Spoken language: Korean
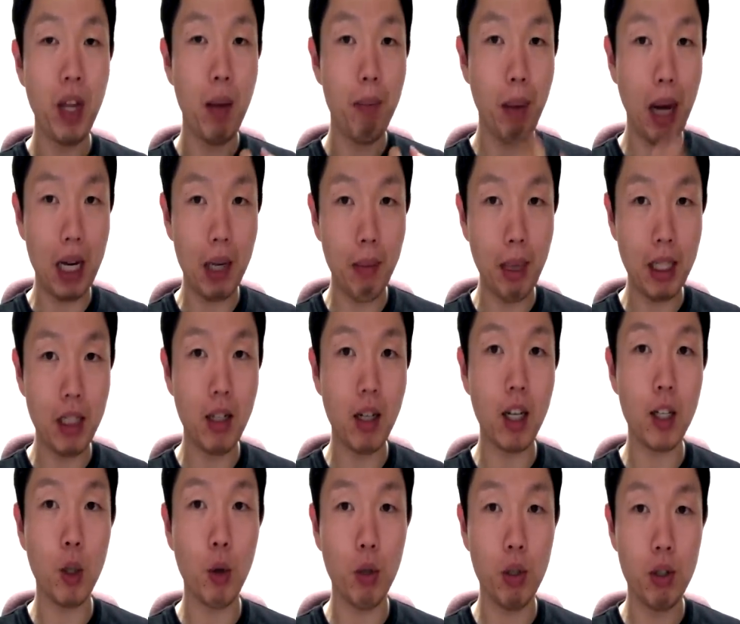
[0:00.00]
바람만
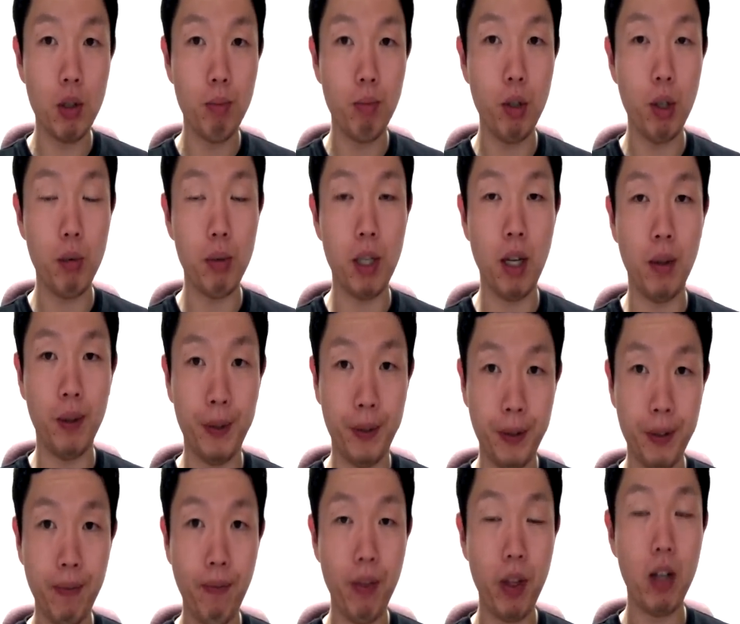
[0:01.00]
이렇게 턱이 좀 불어보세요.
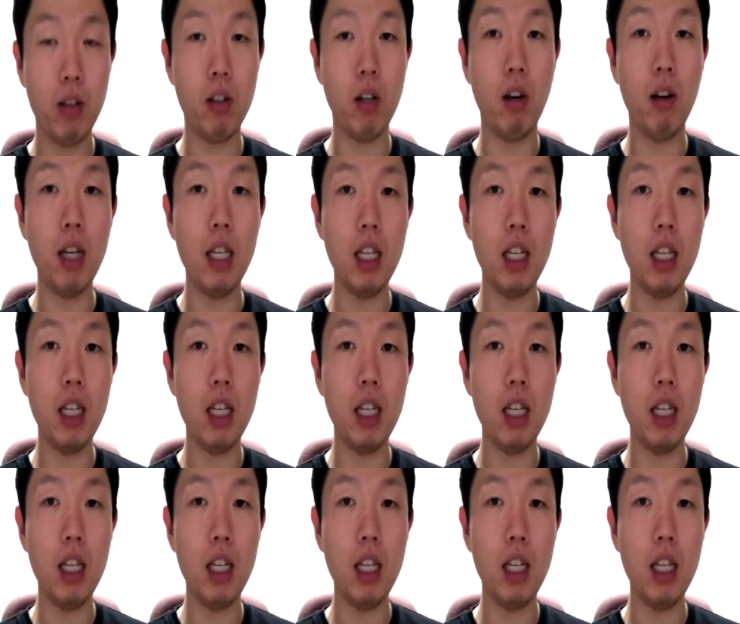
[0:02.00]
그죠?